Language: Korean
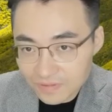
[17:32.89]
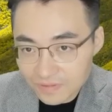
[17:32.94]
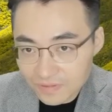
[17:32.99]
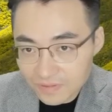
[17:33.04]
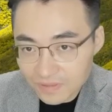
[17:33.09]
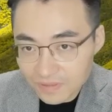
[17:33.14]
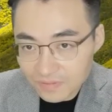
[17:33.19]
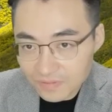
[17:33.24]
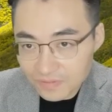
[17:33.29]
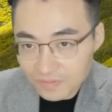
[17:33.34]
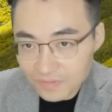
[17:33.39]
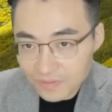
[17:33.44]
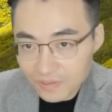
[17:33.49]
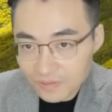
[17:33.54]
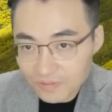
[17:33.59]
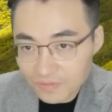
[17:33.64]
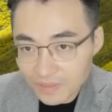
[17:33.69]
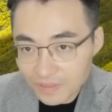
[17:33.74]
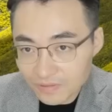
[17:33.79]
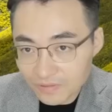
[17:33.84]
다 뭐
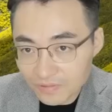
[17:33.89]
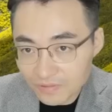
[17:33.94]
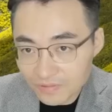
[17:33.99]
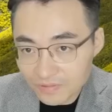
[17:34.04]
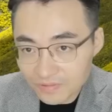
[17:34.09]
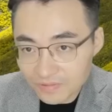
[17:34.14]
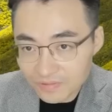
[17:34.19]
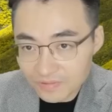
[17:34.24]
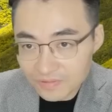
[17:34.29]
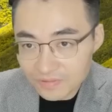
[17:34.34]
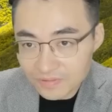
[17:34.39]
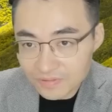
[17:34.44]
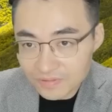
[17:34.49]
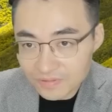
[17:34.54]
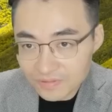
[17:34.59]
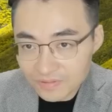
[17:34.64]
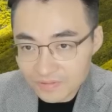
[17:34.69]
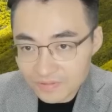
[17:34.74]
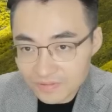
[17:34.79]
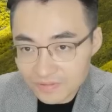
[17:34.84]
배워봤던
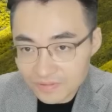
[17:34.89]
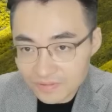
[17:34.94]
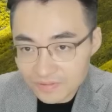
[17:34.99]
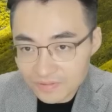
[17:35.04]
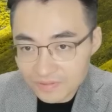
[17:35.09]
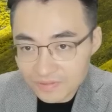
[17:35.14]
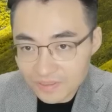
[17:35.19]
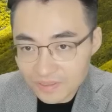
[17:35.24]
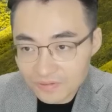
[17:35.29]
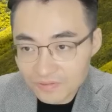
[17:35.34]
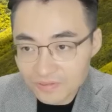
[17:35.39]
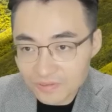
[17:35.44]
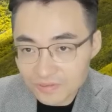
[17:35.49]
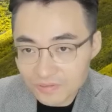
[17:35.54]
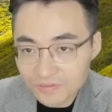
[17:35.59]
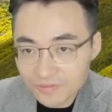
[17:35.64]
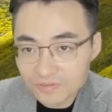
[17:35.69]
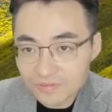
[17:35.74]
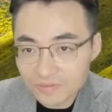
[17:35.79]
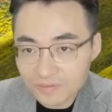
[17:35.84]
그
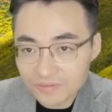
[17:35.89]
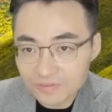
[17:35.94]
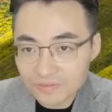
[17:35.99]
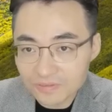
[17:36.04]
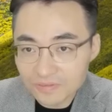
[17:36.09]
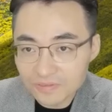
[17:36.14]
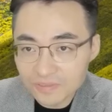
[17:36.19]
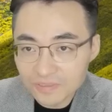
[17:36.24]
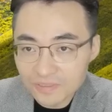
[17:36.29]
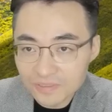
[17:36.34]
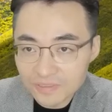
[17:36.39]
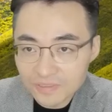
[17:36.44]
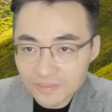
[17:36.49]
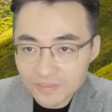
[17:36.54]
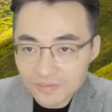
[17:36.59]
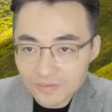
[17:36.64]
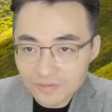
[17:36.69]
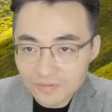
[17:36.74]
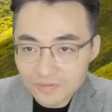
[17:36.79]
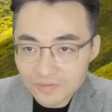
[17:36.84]
내용이죠. 그래서
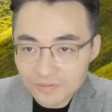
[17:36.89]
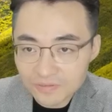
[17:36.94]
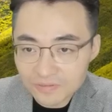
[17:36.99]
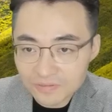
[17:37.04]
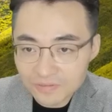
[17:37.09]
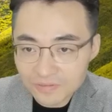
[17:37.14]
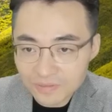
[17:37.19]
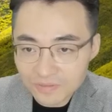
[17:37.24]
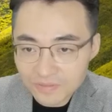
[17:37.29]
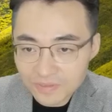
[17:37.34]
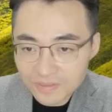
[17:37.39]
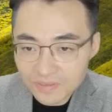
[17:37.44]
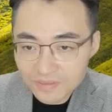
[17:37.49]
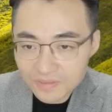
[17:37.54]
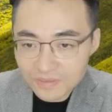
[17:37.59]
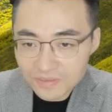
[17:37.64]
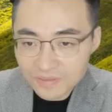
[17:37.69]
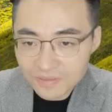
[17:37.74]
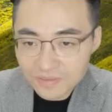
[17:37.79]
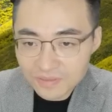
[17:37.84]
여기서
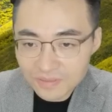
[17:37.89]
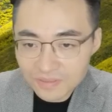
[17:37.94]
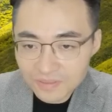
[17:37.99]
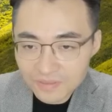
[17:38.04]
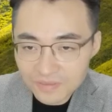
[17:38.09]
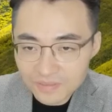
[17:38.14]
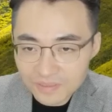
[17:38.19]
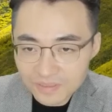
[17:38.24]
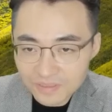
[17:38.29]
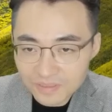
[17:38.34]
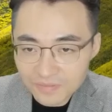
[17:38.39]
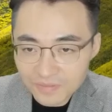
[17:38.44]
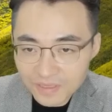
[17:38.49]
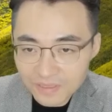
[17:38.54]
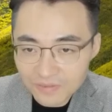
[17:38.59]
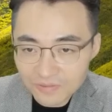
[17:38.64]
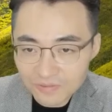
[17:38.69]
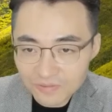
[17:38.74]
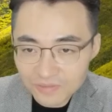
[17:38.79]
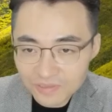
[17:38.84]
아마 제가
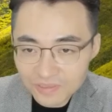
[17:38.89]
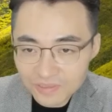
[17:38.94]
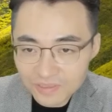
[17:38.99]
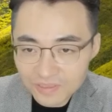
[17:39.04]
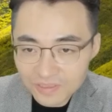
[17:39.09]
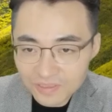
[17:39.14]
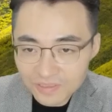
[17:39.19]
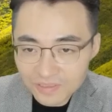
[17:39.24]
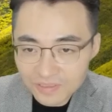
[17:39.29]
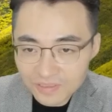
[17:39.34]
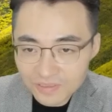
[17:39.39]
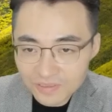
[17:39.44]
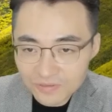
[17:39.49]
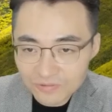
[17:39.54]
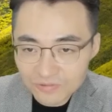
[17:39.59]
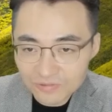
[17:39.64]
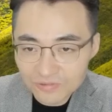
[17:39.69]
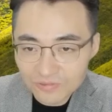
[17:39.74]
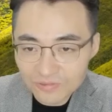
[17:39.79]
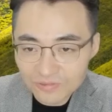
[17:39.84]
반도체
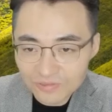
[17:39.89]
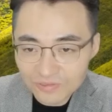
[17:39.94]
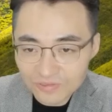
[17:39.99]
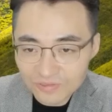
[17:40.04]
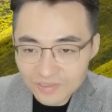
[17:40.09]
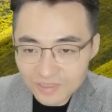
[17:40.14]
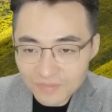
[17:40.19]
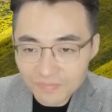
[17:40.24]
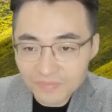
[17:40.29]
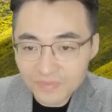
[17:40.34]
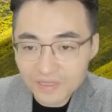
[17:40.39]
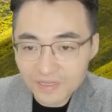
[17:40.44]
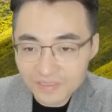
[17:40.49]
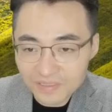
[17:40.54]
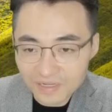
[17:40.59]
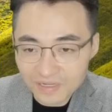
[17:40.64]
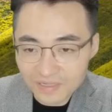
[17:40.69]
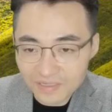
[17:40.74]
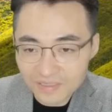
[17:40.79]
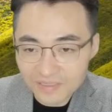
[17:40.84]
후공정
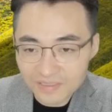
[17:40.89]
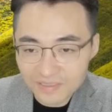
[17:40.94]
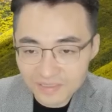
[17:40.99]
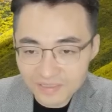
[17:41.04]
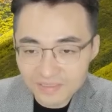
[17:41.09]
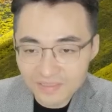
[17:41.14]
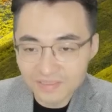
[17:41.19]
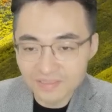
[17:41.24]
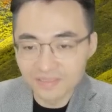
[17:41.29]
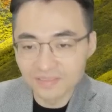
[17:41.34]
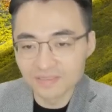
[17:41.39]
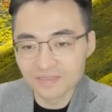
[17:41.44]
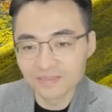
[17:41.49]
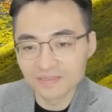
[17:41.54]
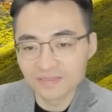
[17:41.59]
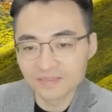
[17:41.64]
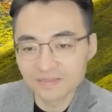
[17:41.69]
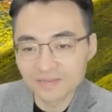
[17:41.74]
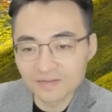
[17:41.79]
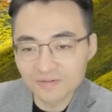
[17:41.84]
삼대장이라고
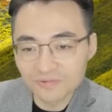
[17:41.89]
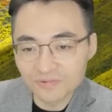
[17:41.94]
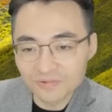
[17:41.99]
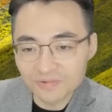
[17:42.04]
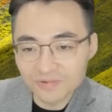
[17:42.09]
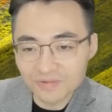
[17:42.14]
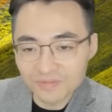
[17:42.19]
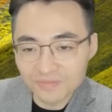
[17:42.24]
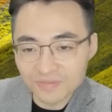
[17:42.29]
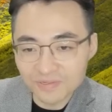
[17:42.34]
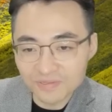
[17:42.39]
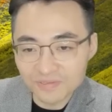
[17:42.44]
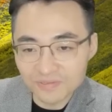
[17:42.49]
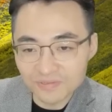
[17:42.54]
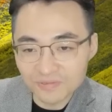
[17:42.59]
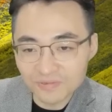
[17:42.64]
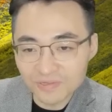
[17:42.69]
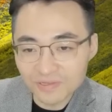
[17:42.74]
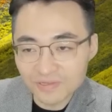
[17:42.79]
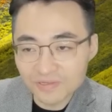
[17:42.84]
한번
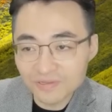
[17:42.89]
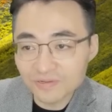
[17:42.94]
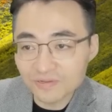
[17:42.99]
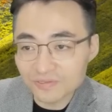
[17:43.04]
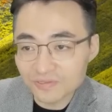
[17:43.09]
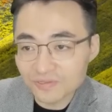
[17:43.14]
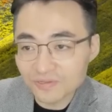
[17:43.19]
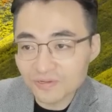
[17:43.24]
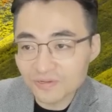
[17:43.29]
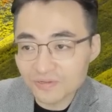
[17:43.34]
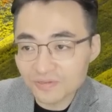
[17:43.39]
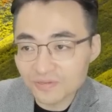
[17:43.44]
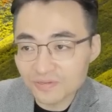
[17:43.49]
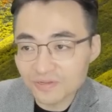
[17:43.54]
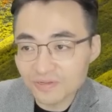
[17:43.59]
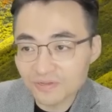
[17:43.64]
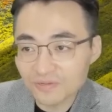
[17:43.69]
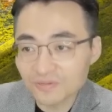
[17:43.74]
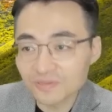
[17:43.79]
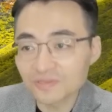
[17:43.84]
소개해드렸죠.
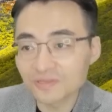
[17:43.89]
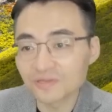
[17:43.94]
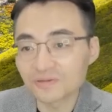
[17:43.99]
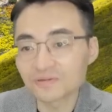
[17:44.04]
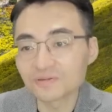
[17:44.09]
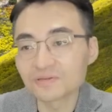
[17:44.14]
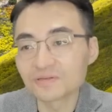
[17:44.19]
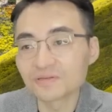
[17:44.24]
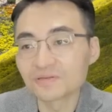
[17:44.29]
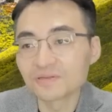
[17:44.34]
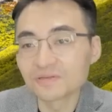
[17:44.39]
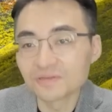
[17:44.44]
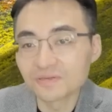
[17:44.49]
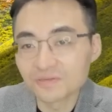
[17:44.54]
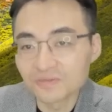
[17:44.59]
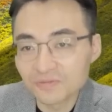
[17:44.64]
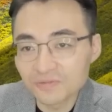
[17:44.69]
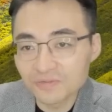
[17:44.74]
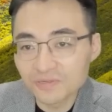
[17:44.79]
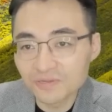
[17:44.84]
아, 여기 있네요.
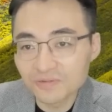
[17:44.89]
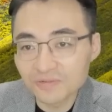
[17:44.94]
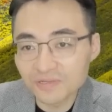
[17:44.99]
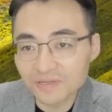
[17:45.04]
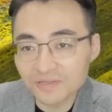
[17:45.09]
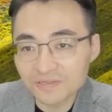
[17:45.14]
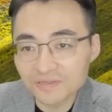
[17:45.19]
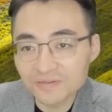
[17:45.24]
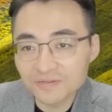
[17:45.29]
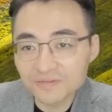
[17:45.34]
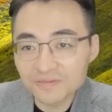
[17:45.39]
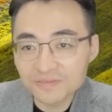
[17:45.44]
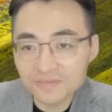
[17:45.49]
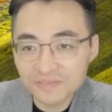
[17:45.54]
요거 기억나세요?